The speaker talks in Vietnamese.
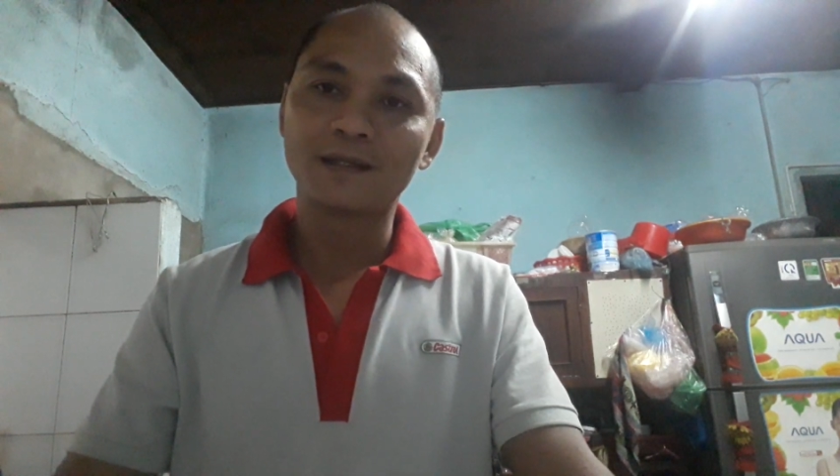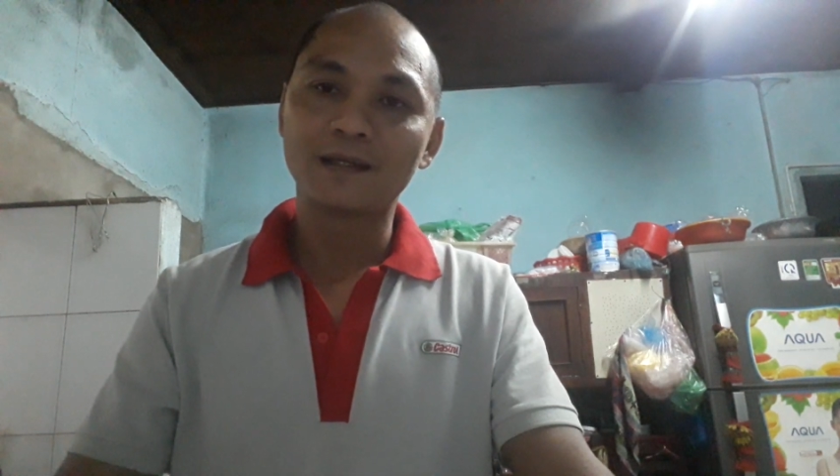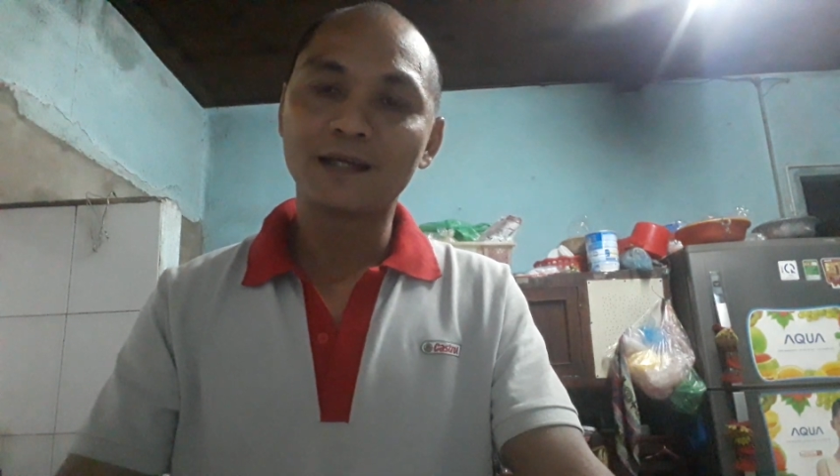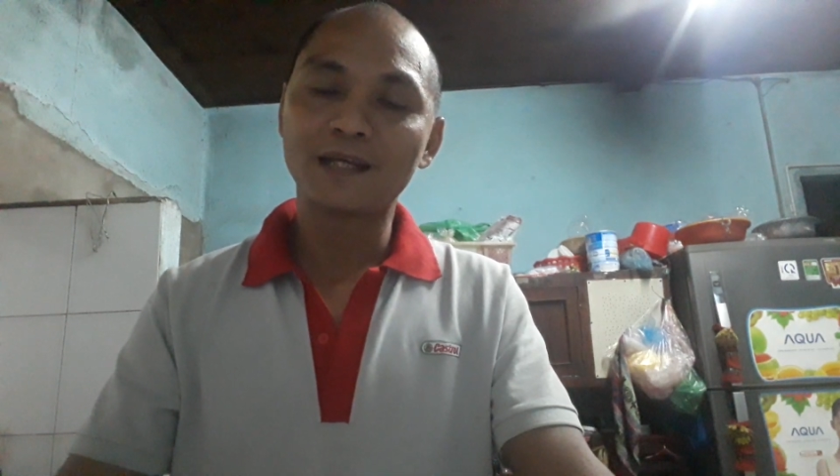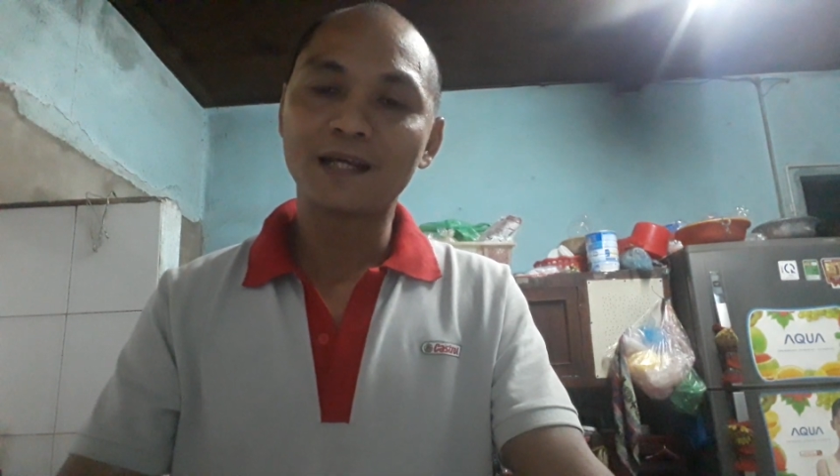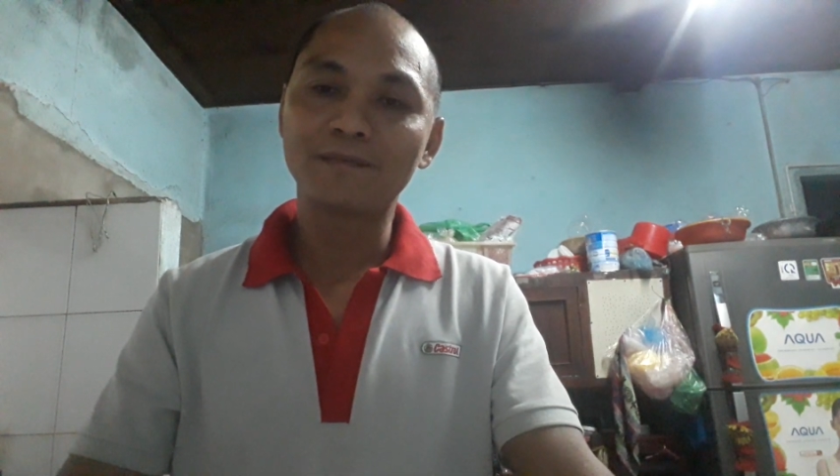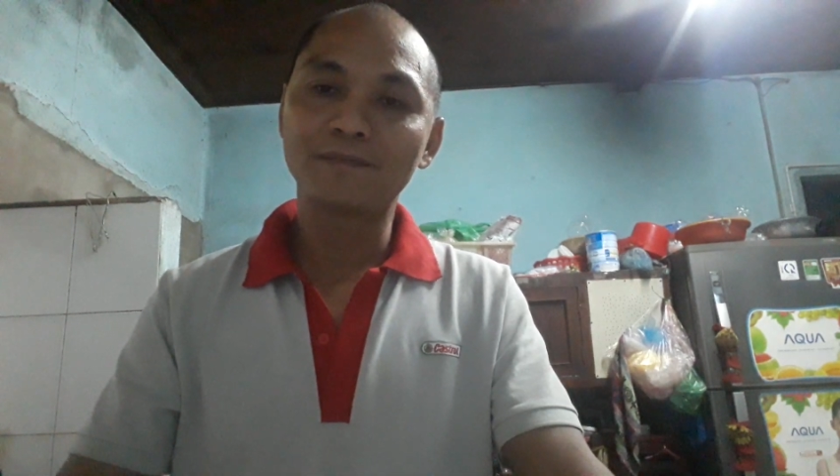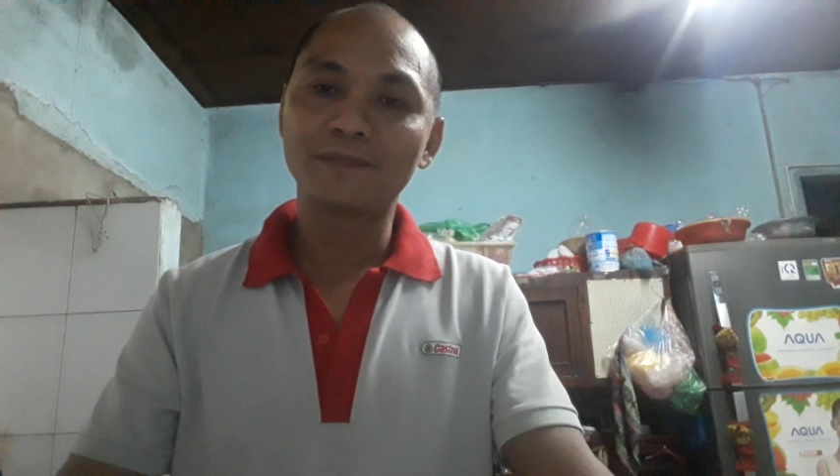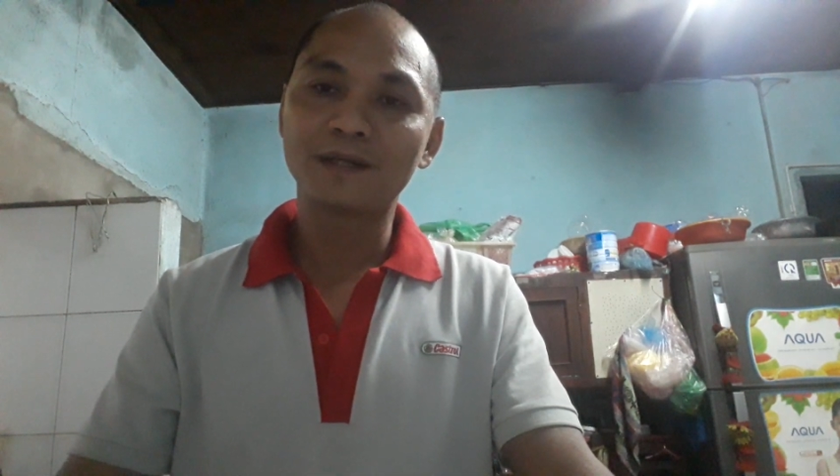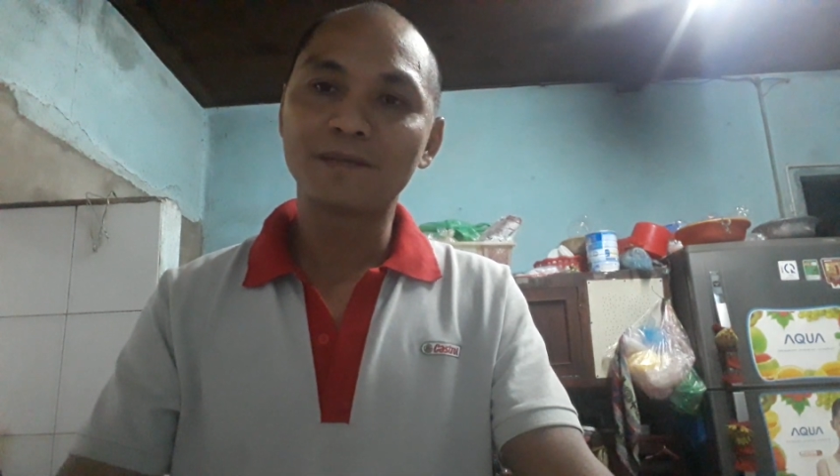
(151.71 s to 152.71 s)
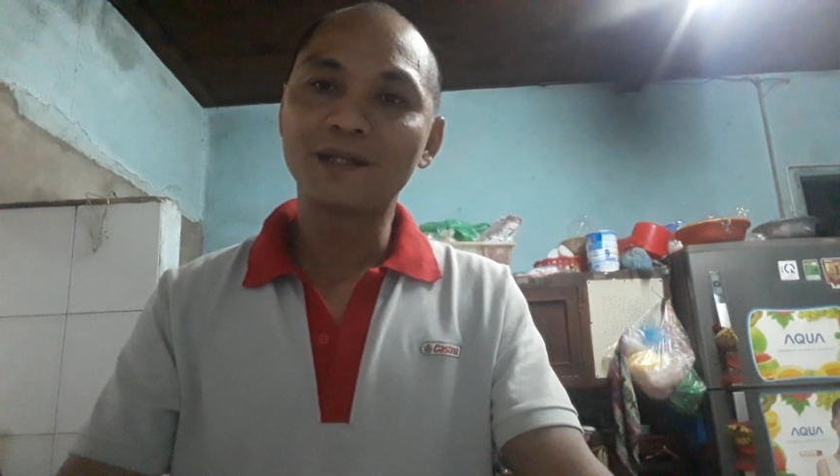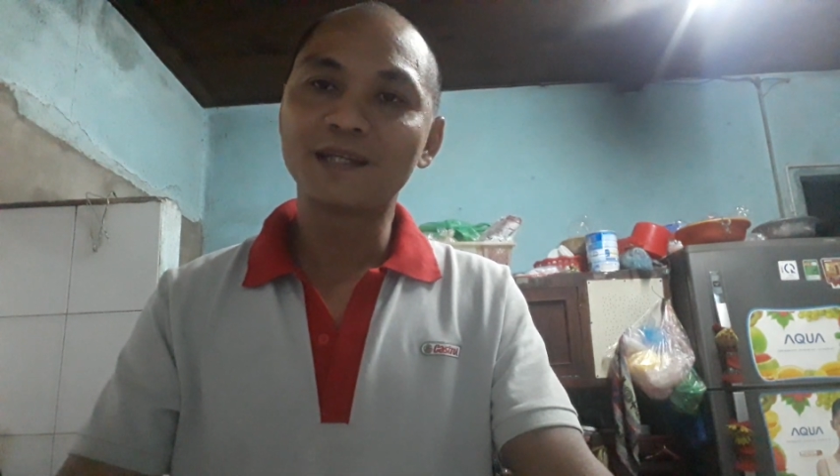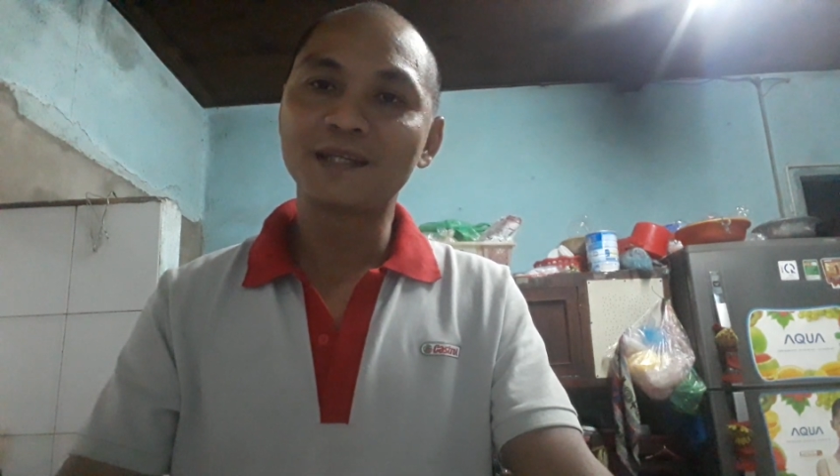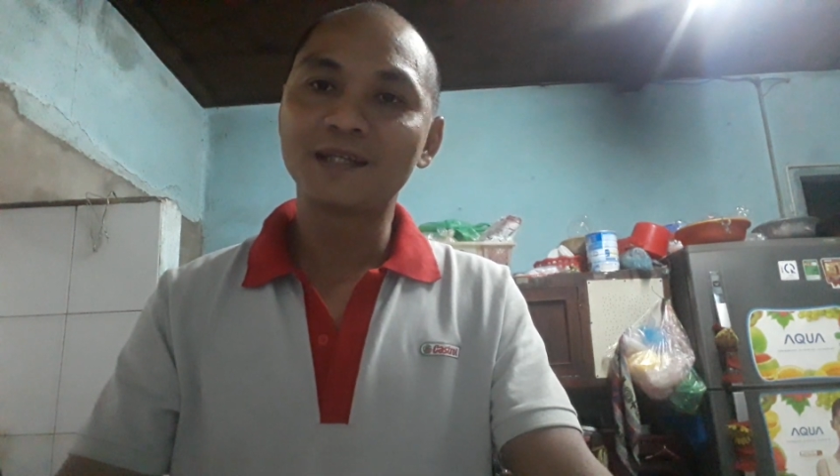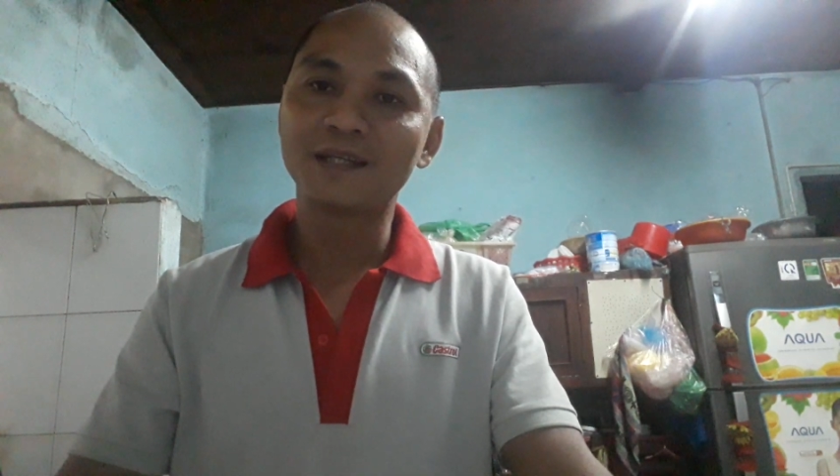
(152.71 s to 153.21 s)
thì anh em mới
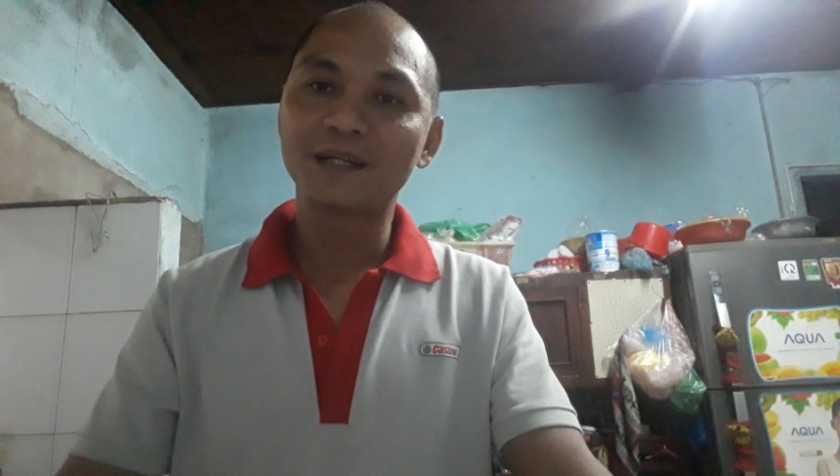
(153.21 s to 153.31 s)
đi